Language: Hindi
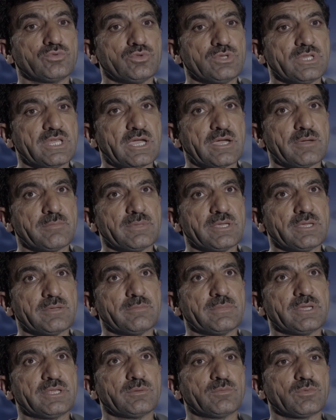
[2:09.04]
दुनिया में
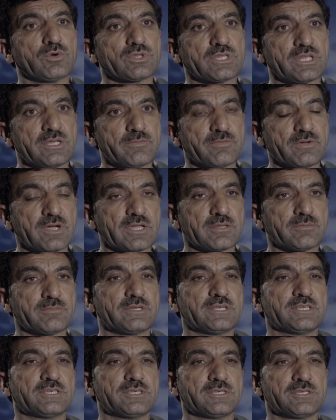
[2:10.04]
मैंने मुख्तलिफ़
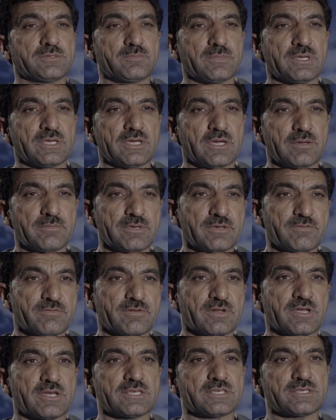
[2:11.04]
कॉन्फ्रेंस में अभी
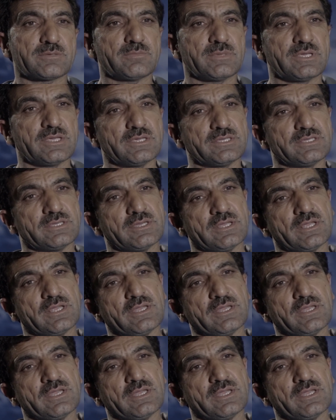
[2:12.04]
फ्रांस में